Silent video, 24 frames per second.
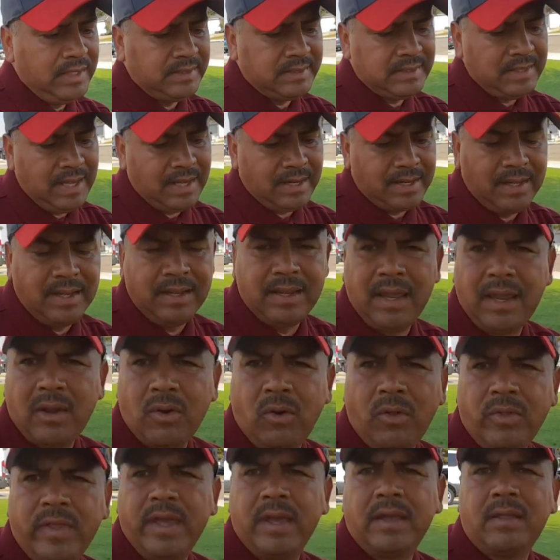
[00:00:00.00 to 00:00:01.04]
dice aquí que
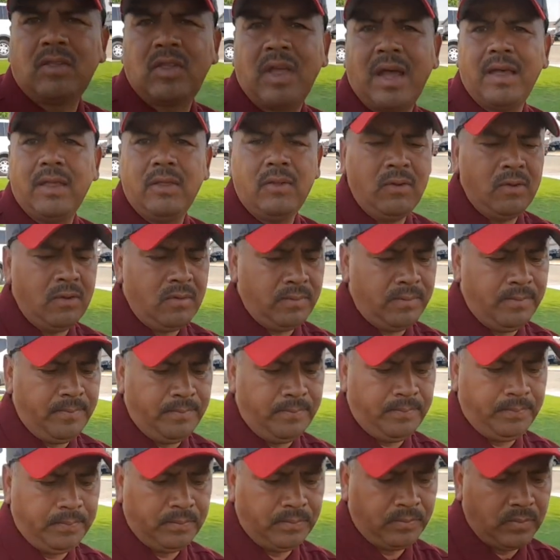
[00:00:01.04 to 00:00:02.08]
conectado,
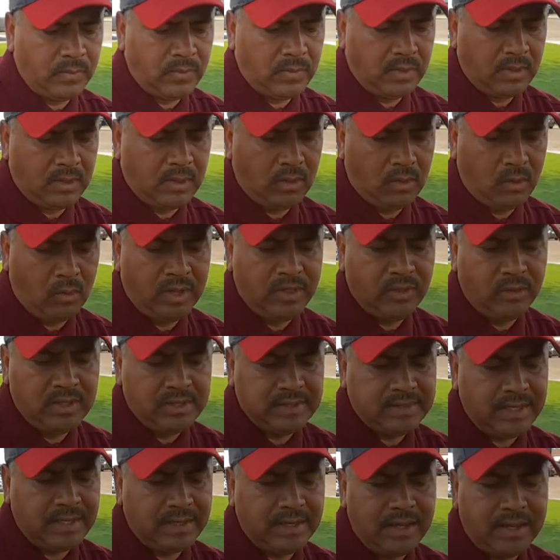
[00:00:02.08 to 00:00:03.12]
cuando
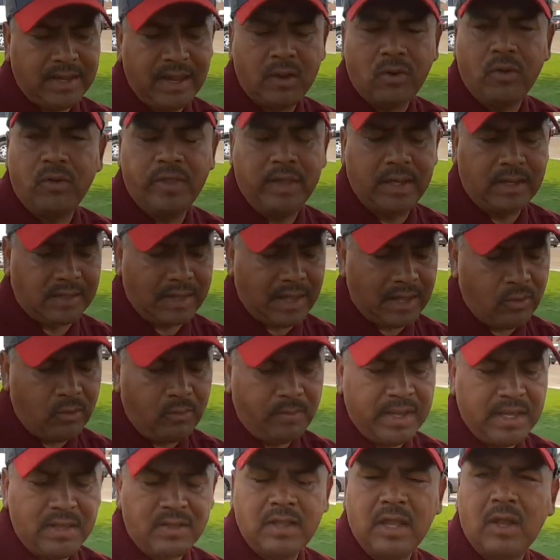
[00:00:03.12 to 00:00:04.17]
dice aquí que conectado
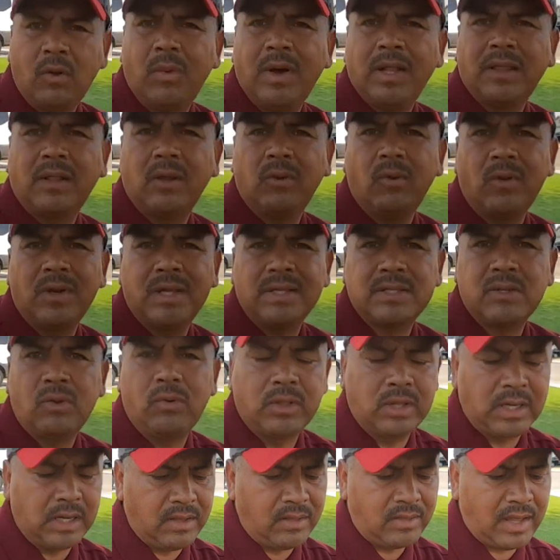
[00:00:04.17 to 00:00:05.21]
24 horas
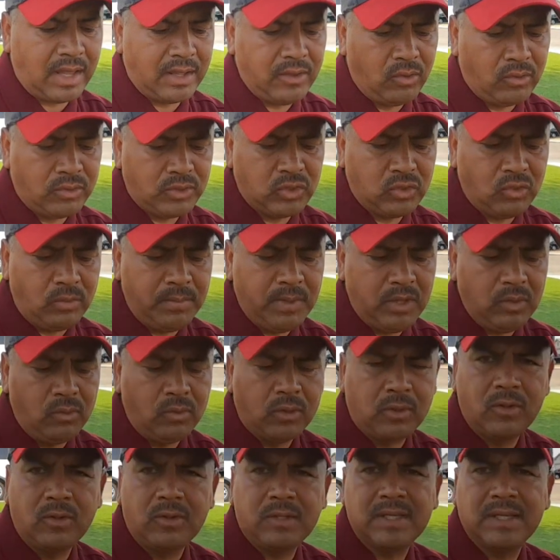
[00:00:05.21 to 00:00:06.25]
con 38
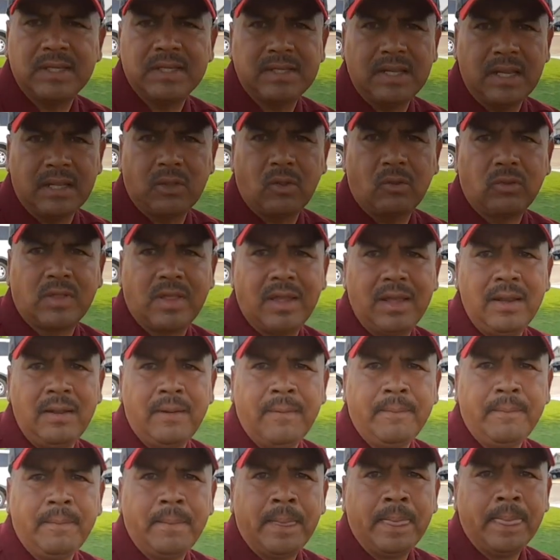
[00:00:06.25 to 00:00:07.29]
minutos es el total.
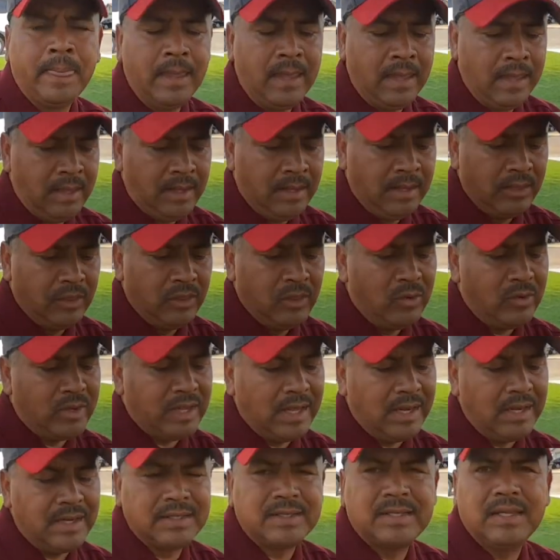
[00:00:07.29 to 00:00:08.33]
No
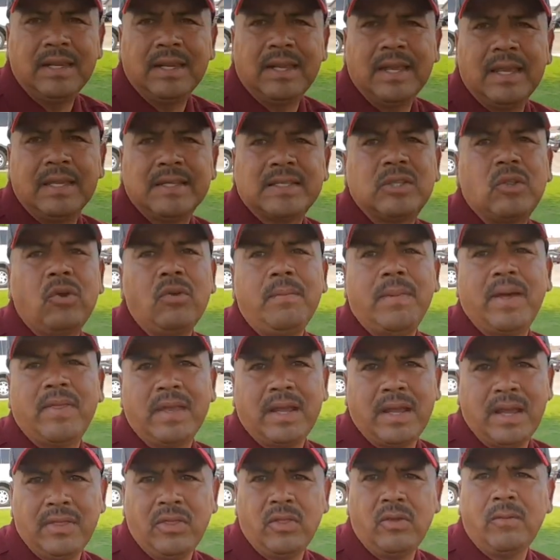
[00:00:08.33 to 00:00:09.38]
quiere decir que estoy
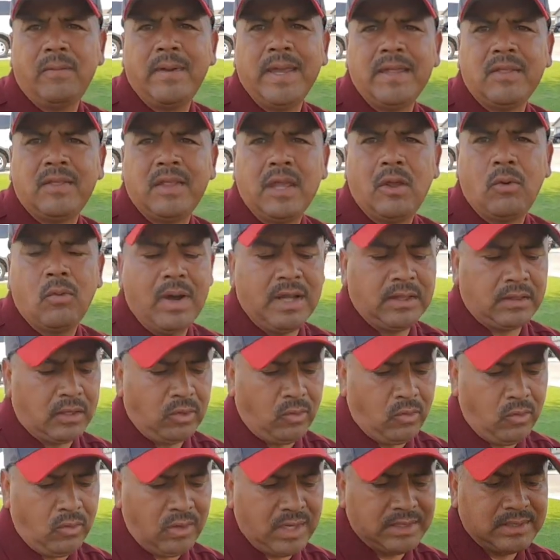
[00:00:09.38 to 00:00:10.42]
manejando
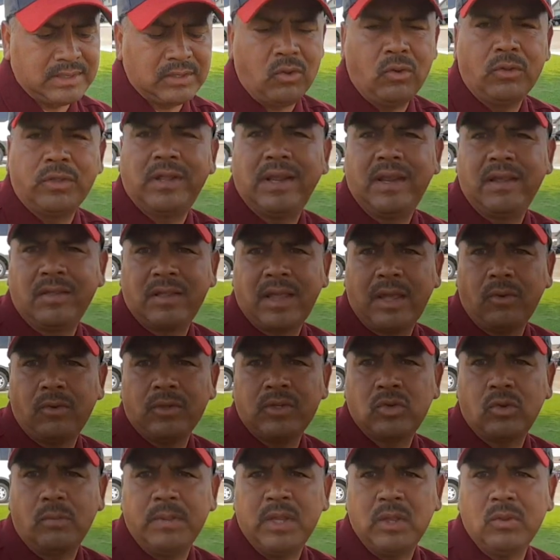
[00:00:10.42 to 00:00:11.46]
24 horas con
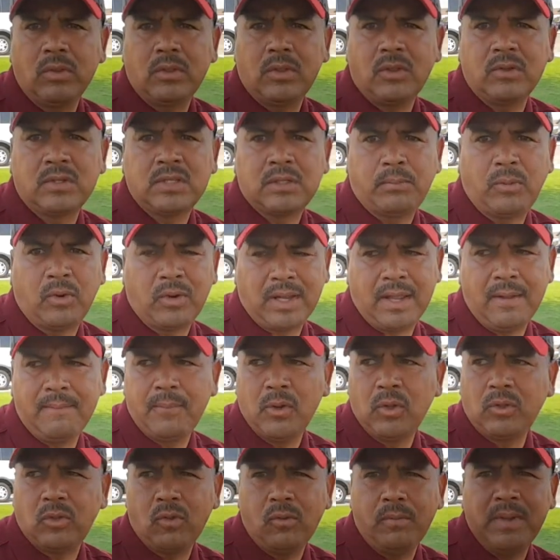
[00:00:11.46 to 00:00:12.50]
38 minutos. Por
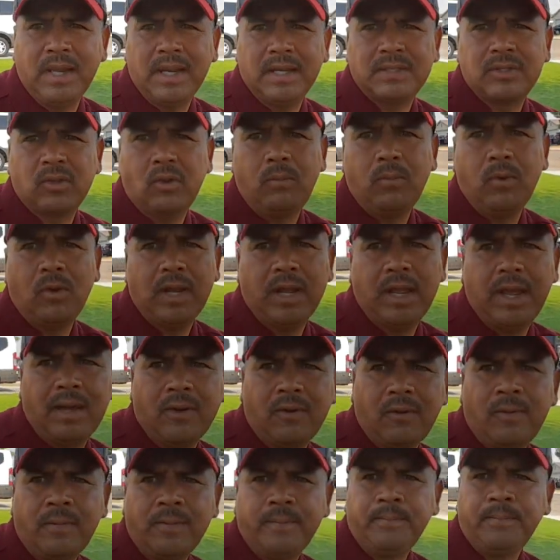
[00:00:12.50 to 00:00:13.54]
ejemplo, tú miras cómo le
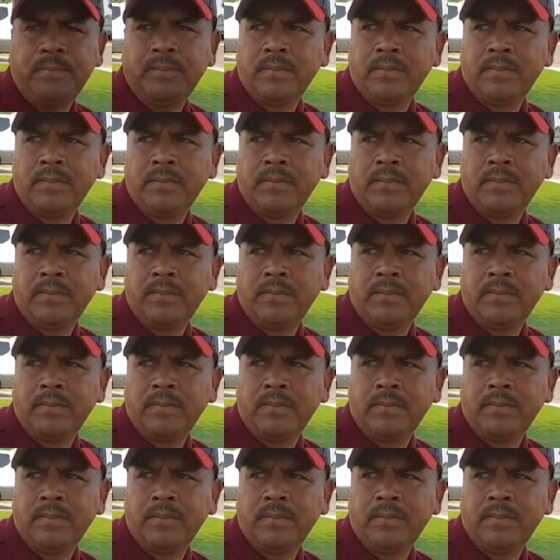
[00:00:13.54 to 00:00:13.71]
hago